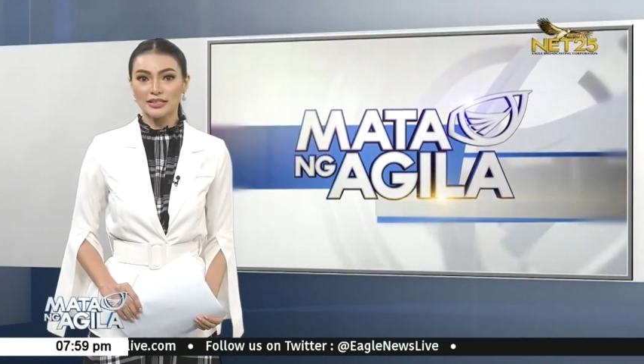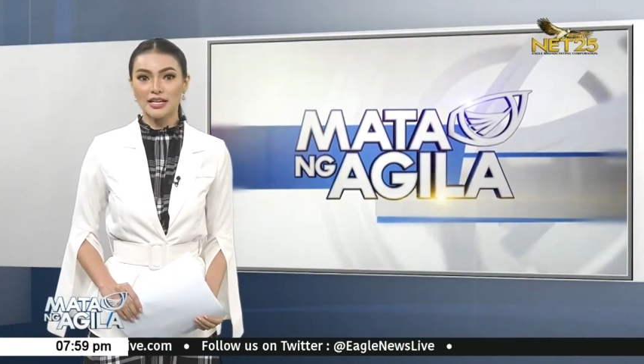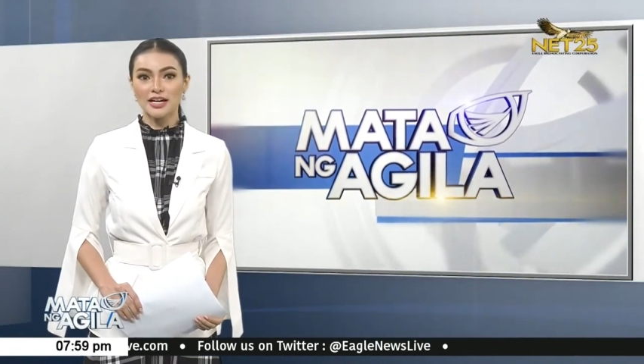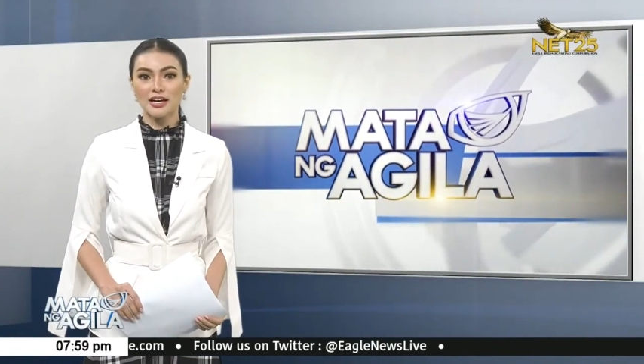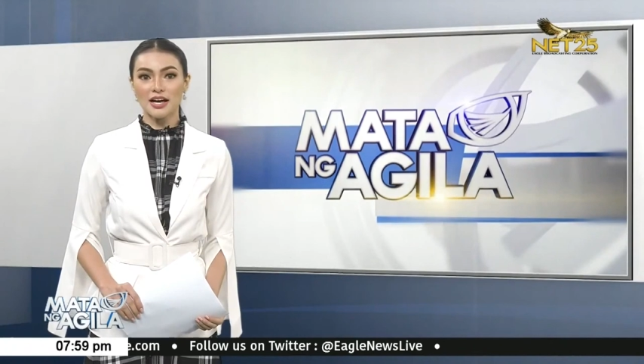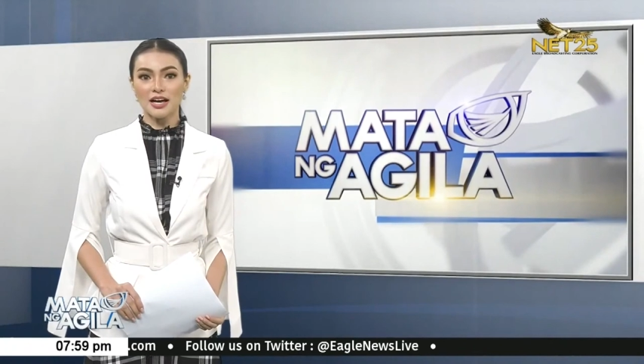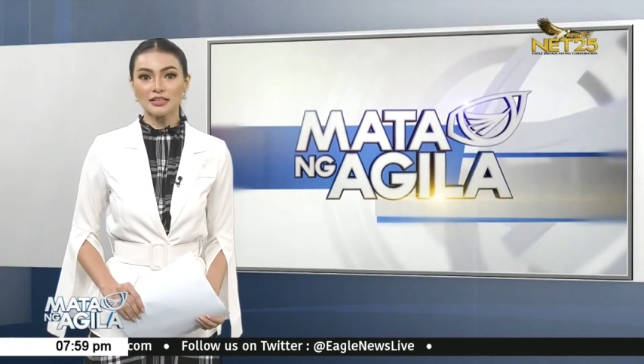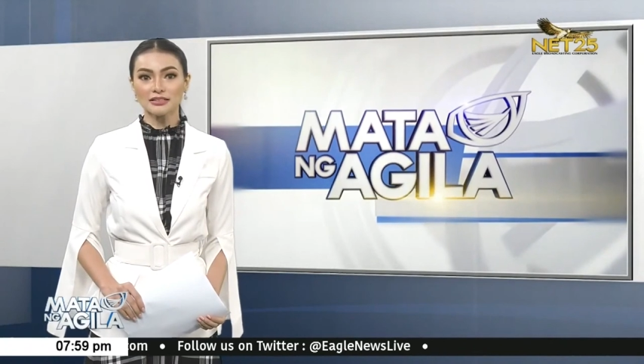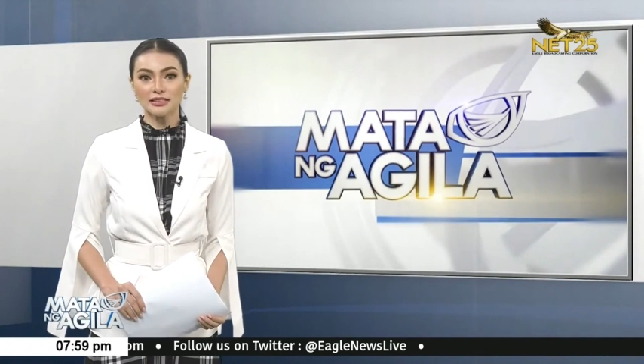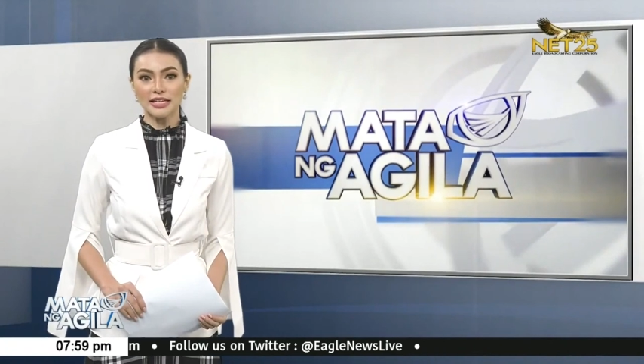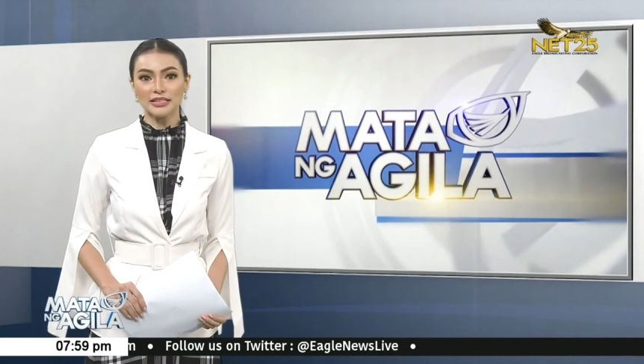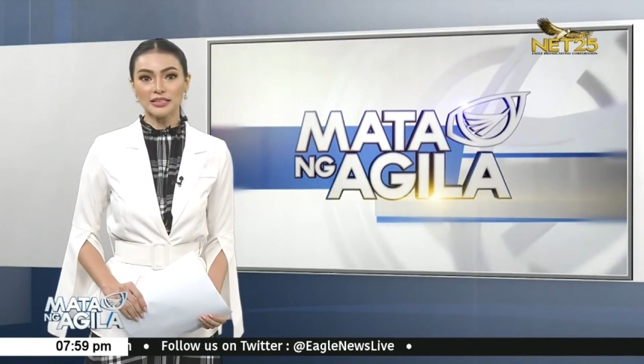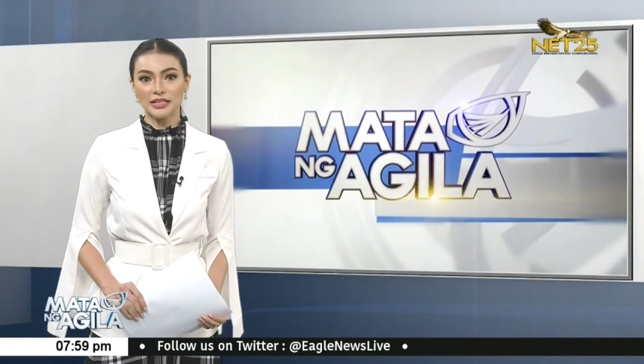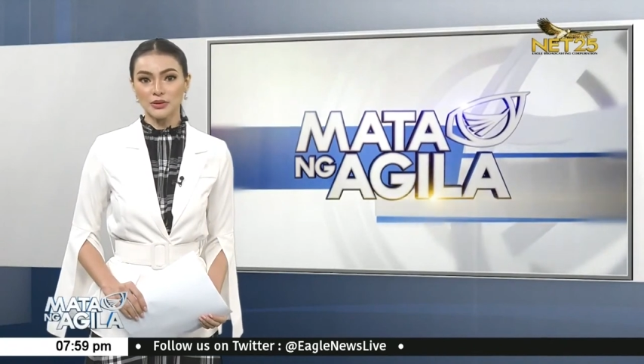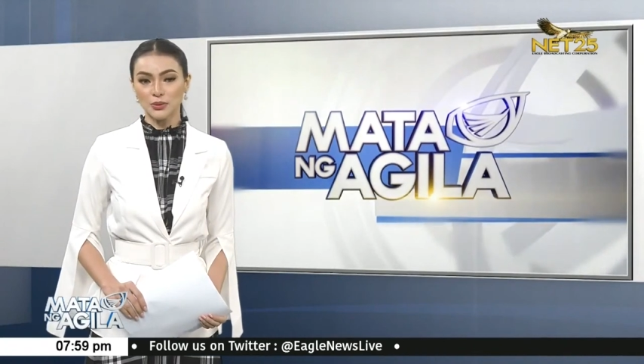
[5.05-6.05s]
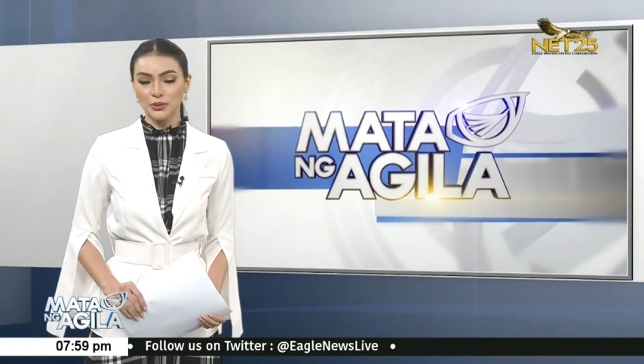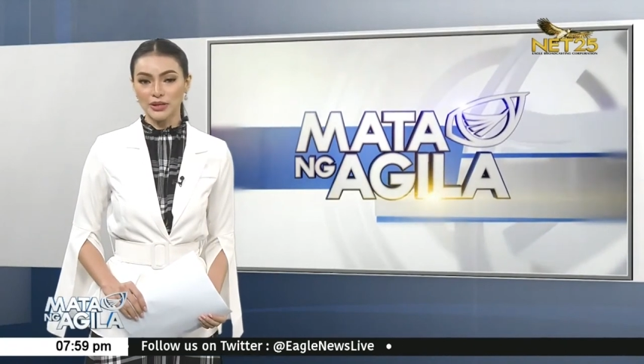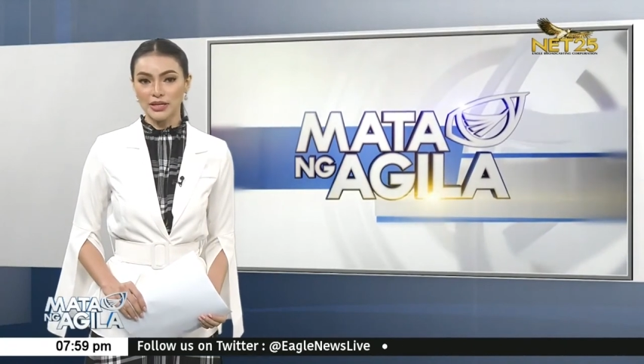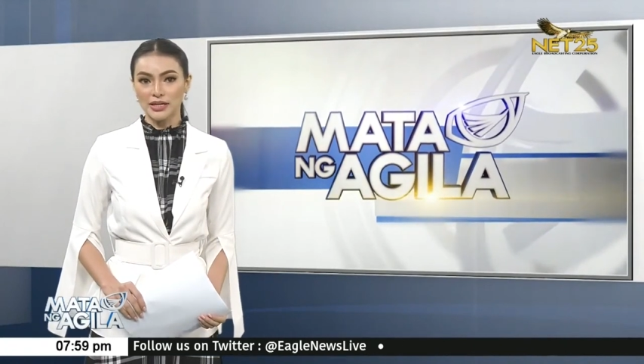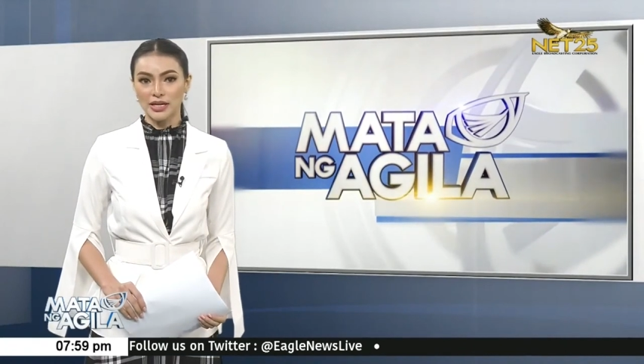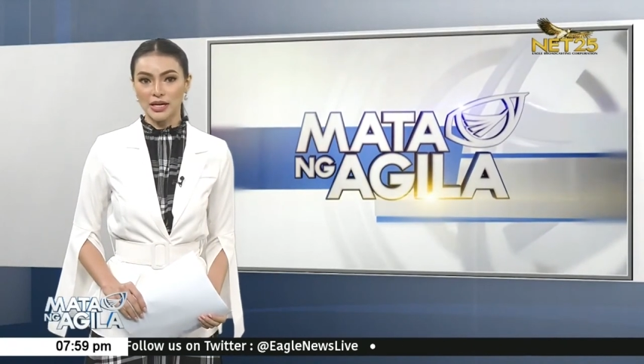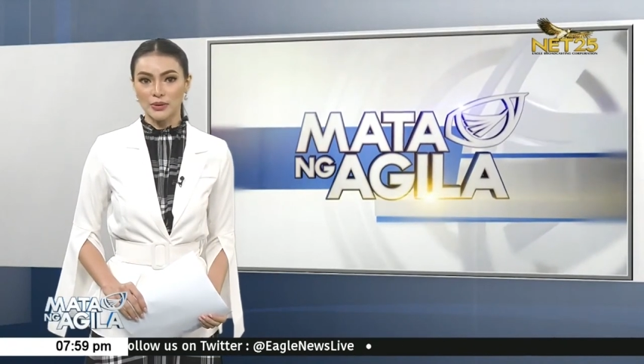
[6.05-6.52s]
ng Ang Daigdig
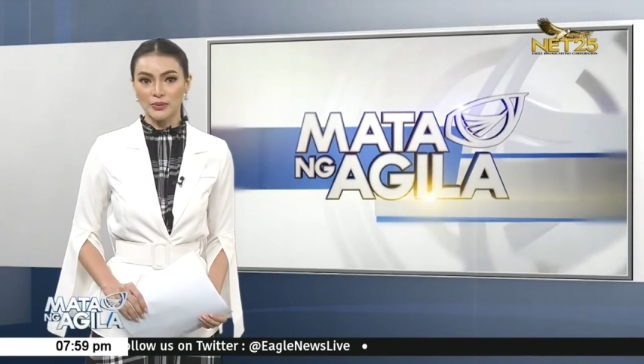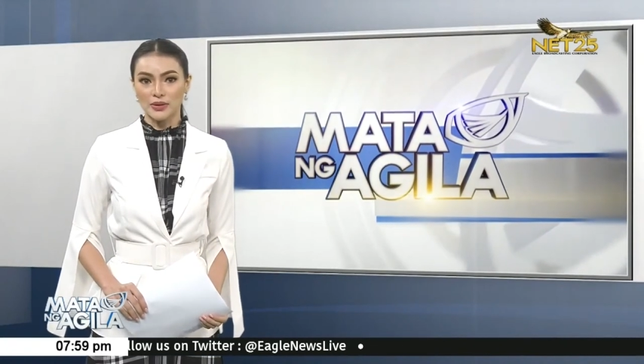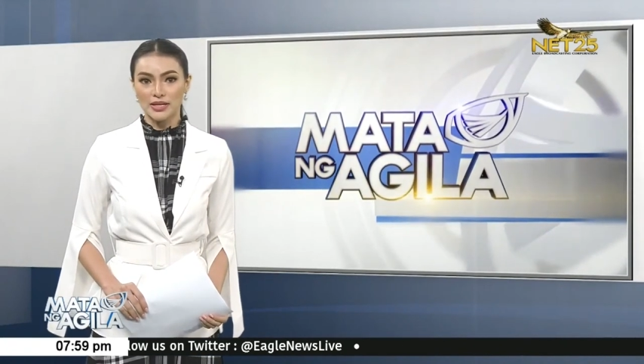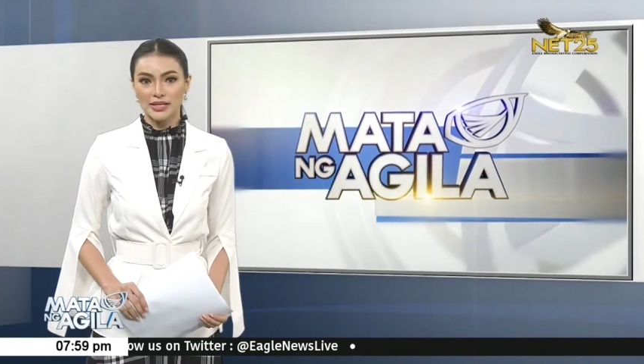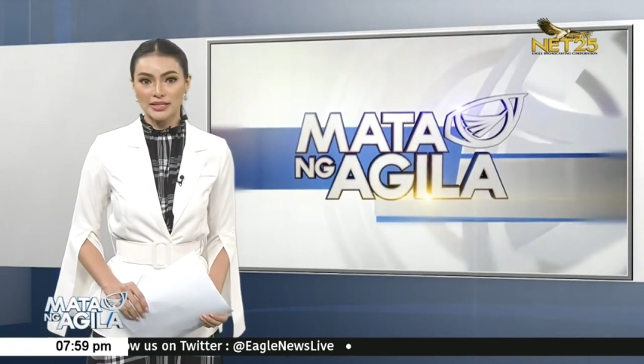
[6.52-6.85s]
Ko'y Ikaw.